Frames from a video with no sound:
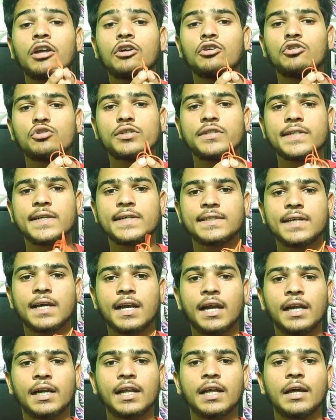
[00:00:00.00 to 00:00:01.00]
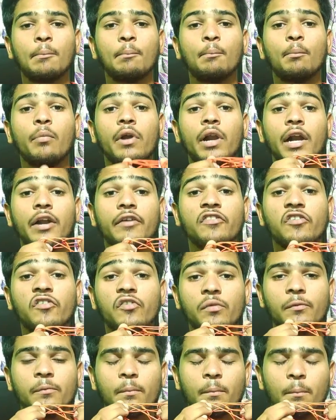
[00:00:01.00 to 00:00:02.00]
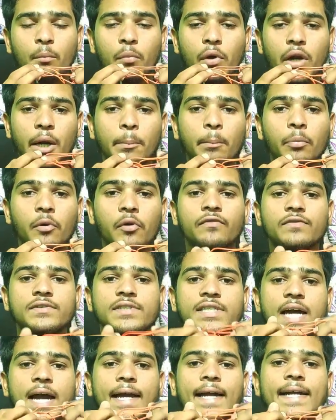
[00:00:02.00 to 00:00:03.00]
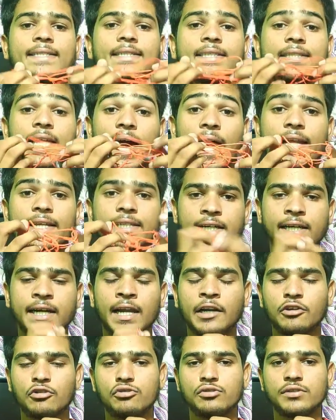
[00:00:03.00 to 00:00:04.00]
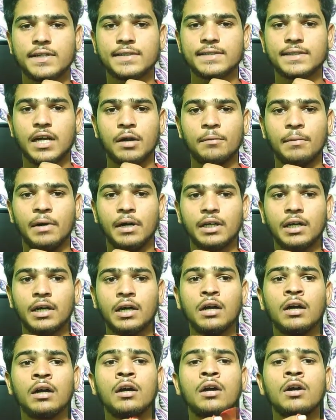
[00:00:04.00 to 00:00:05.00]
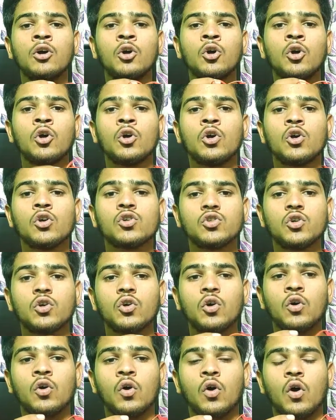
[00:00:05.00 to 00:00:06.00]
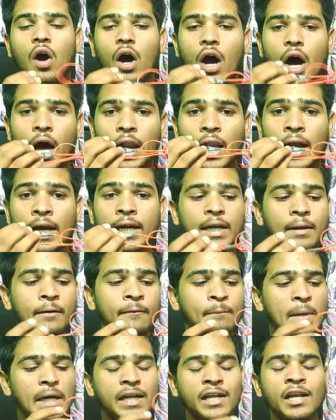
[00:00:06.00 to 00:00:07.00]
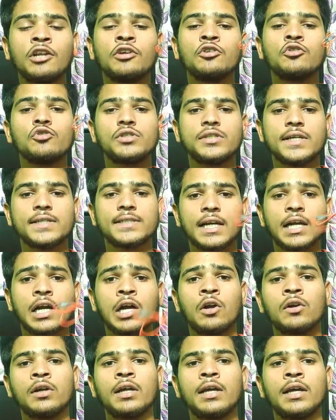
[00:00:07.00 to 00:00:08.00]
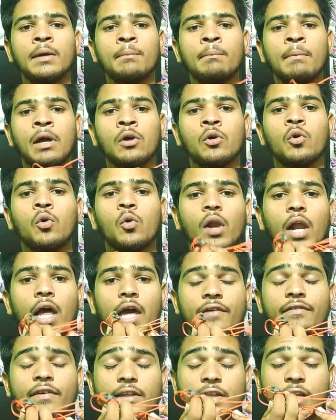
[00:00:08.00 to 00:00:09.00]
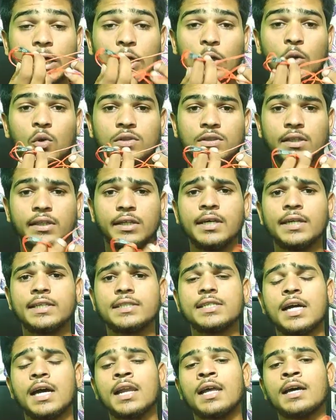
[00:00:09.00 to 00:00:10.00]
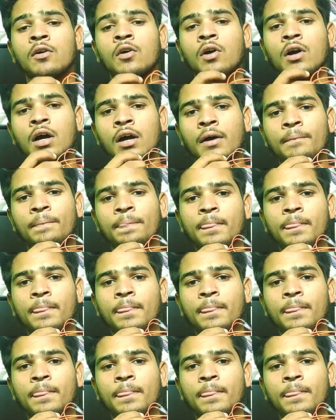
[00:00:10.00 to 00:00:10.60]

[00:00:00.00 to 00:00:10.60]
ఎక్కడ యూజ్ చేశారంటే బుల్లెట్ ప్రూఫ్ బుల్లెట్ ప్రూఫ్ జాకెట్స్ తయారు చేయడానికి యూజ్ చేశారనమాట సో అలాంటి మెటీరియల్ని యూస్ చేశారు కాబట్టి మనకు లైఫ్ అయితే ఎక్కువ వస్తుంది చాలా ఒక